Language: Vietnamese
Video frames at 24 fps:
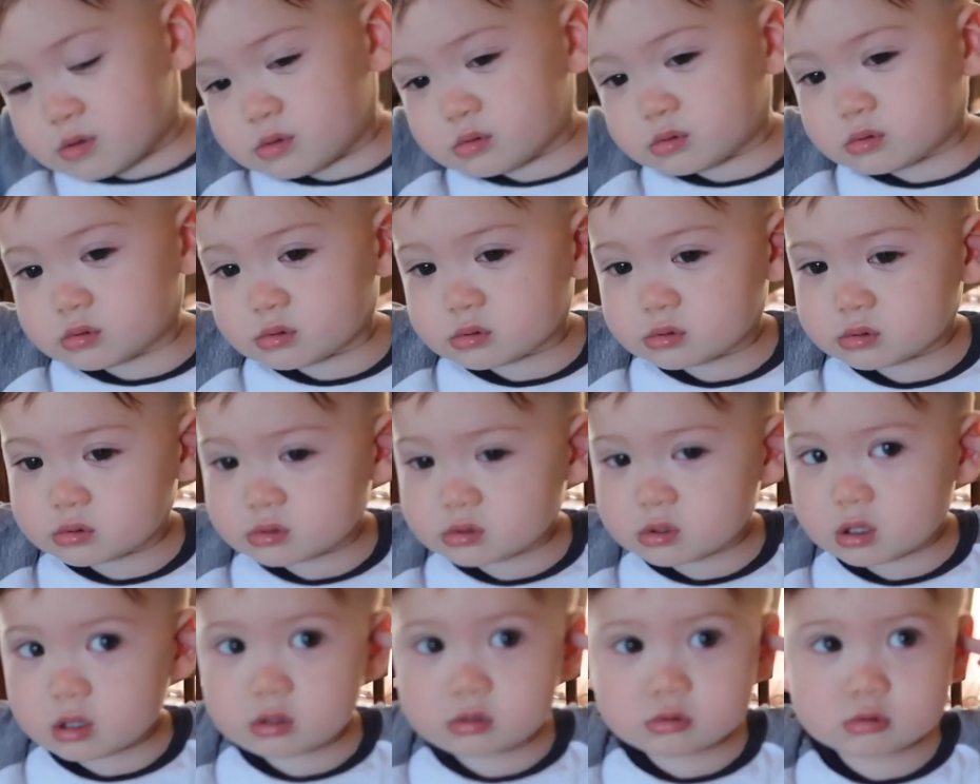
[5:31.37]

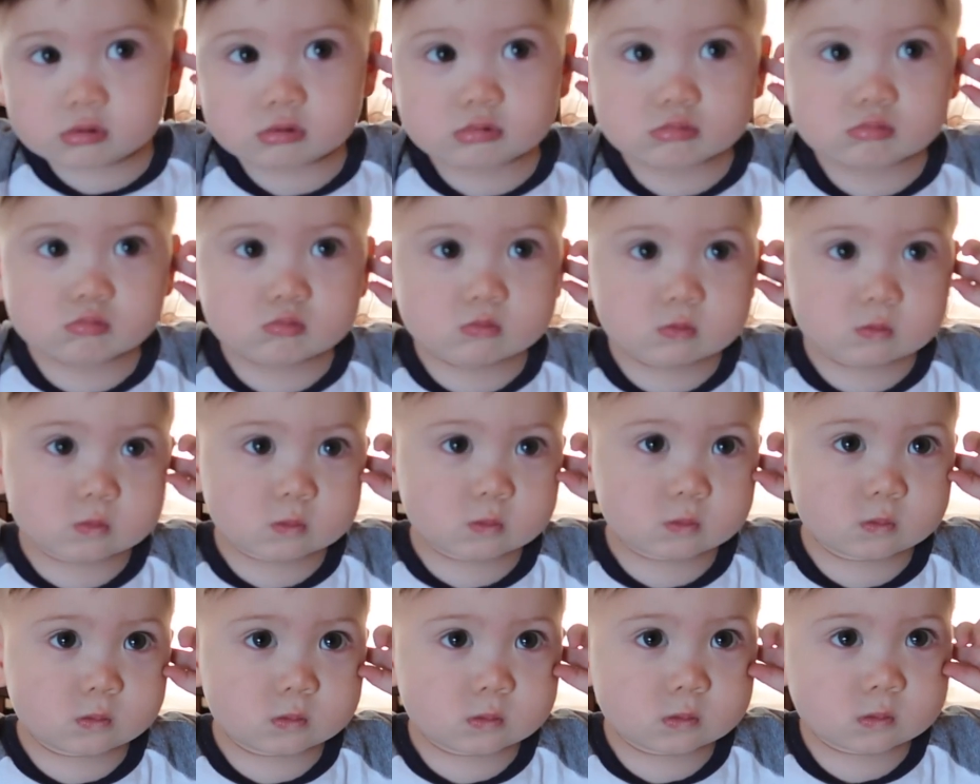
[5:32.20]
Thôi Uh